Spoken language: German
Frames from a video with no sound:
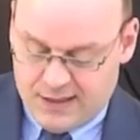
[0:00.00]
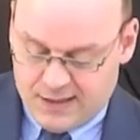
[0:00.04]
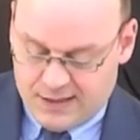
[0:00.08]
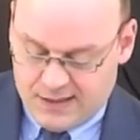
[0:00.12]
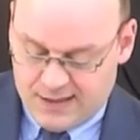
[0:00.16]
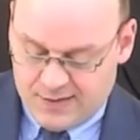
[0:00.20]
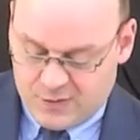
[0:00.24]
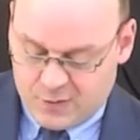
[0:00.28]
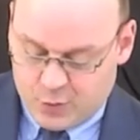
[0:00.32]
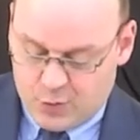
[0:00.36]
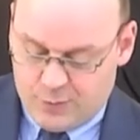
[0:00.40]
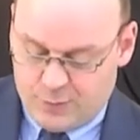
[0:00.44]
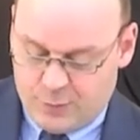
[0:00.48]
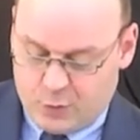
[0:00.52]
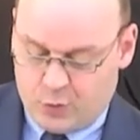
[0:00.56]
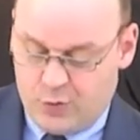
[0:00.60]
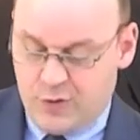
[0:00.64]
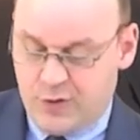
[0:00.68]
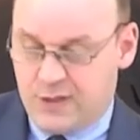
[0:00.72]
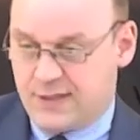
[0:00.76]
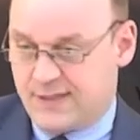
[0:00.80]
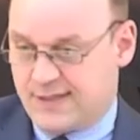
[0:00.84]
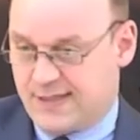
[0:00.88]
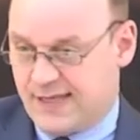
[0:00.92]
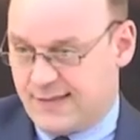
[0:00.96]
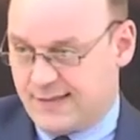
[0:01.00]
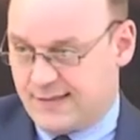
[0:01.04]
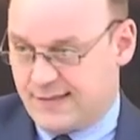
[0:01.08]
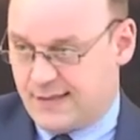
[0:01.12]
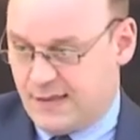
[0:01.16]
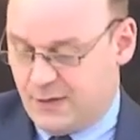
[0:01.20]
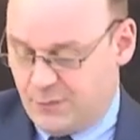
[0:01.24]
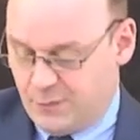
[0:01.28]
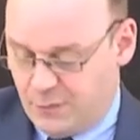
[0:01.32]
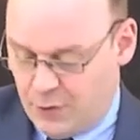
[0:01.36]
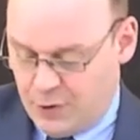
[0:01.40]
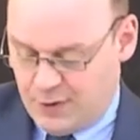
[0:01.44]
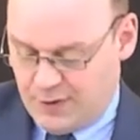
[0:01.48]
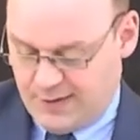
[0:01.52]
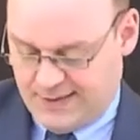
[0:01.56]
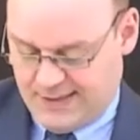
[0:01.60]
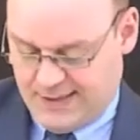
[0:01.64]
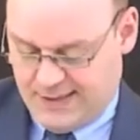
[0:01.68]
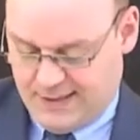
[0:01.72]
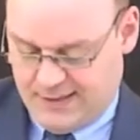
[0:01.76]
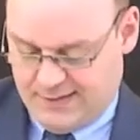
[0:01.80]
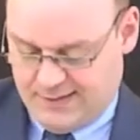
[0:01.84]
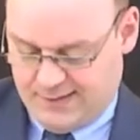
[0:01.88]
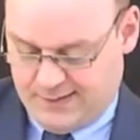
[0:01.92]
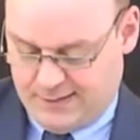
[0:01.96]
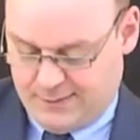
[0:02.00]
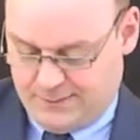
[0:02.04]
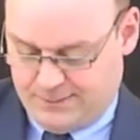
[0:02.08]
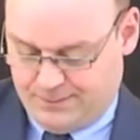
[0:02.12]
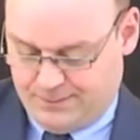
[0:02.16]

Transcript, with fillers: die so im Grundgesetz nicht vorgesehen ist.